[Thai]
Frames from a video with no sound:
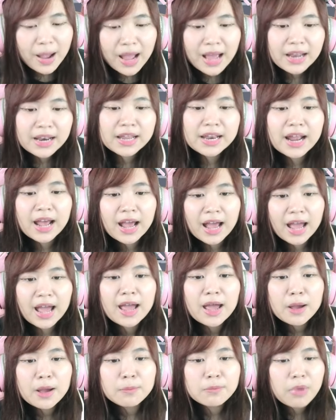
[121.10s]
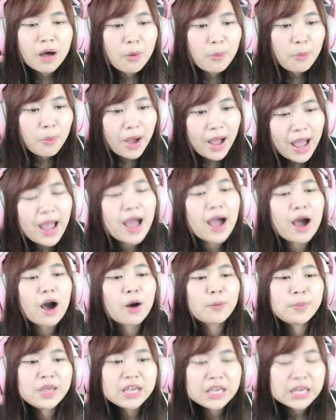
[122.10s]
มากเลยนะคะเพราะว่า
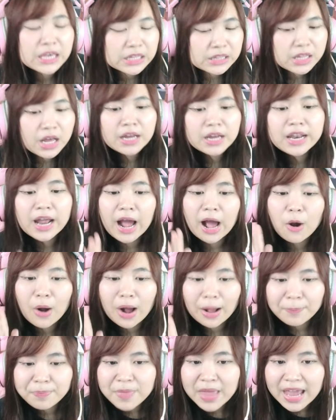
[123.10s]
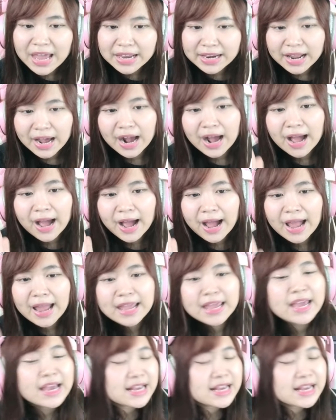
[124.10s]
Obby Creator เนี่ยเขาอัปเดตนะคะให้